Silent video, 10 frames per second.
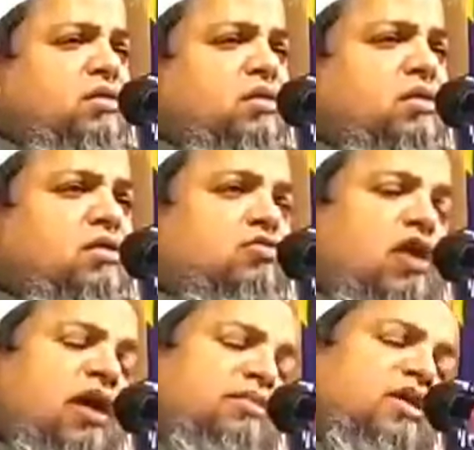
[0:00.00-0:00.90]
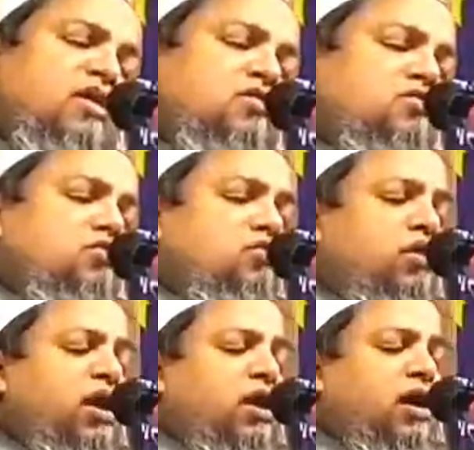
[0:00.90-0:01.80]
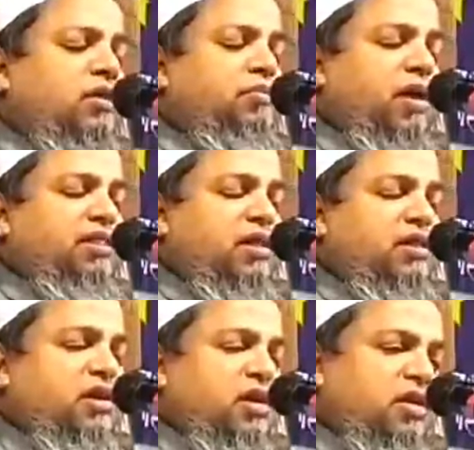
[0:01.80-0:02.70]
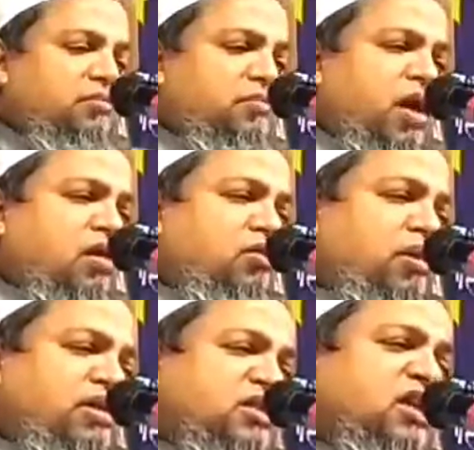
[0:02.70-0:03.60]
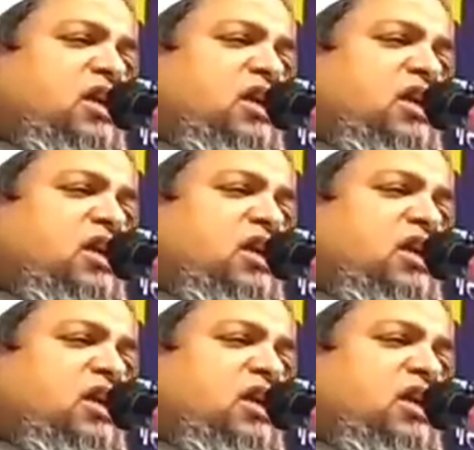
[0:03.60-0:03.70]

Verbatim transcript: কিন্তু আমি কিন্তু নেককার বান্দাদেরকে ভালোবাসি